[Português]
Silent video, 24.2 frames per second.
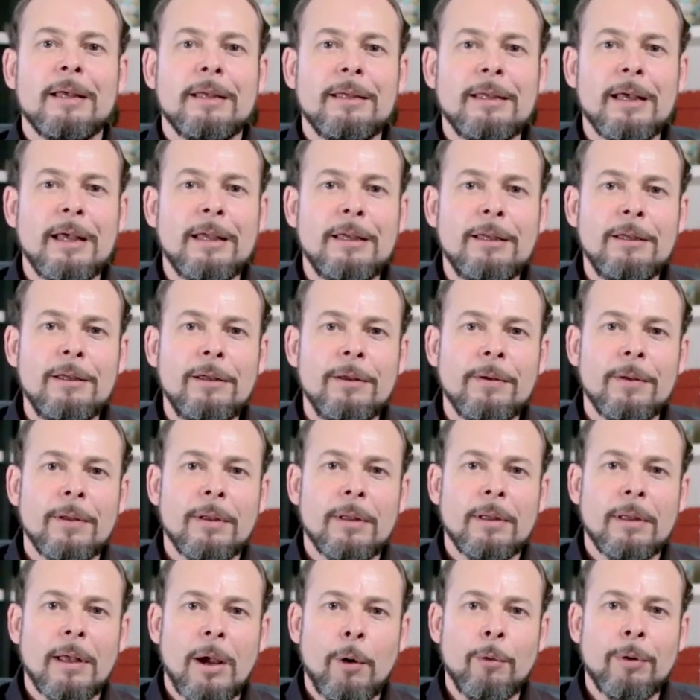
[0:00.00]
E aí
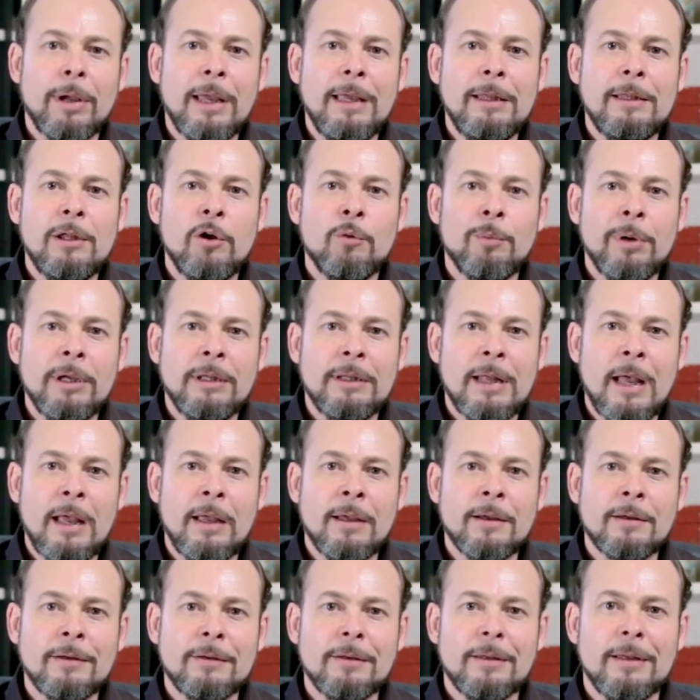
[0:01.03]
alguém deu uma
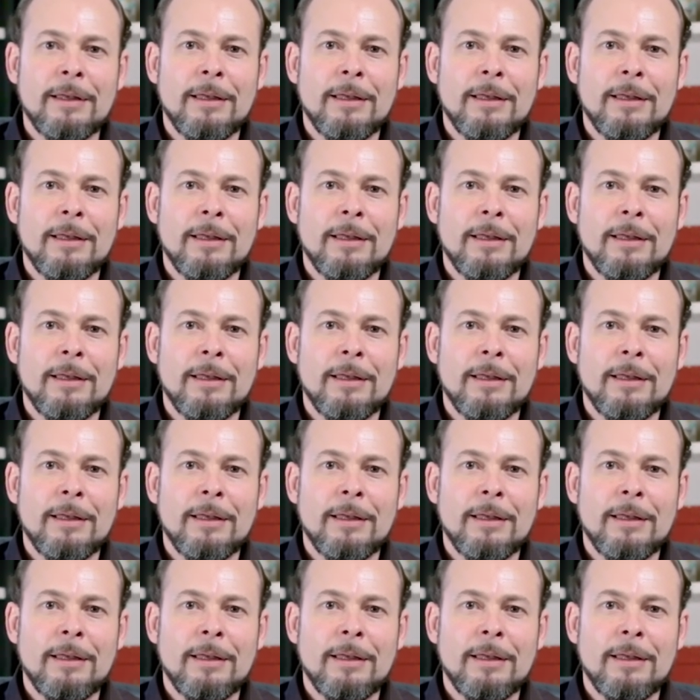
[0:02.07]
ideia.